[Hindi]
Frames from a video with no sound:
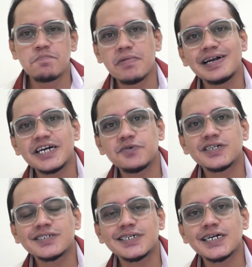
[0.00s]

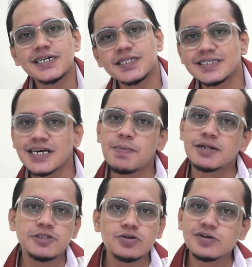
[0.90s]
मल्टीवर्स क्रिएट कर दिया इसके
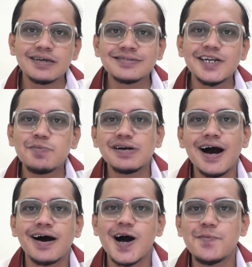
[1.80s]
बाद भी तेरे को रास्ता नहीं मिल
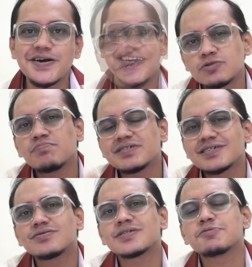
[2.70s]
रहा हरामी तुम में से
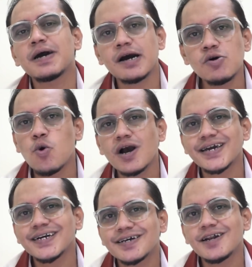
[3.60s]
किसी को समझ में आया हुआ
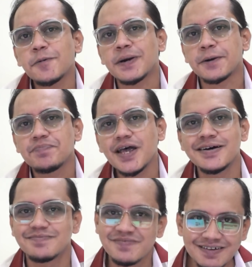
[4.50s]
क्या ट्रेलर में
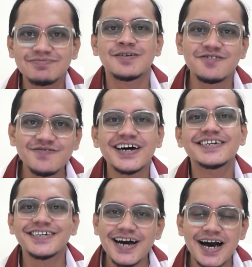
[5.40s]
मतलब समझ में आ
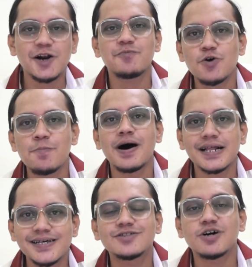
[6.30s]
गया कि आयरन मैन को
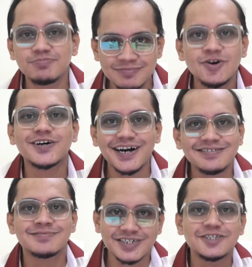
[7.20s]
मार दिया तो अब डॉक्टर
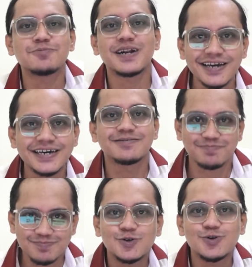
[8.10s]
स्ट्रेंज बनेंगे
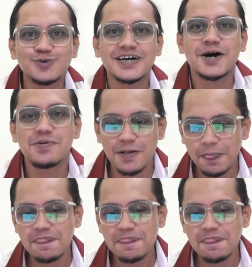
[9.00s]
गुरु साहब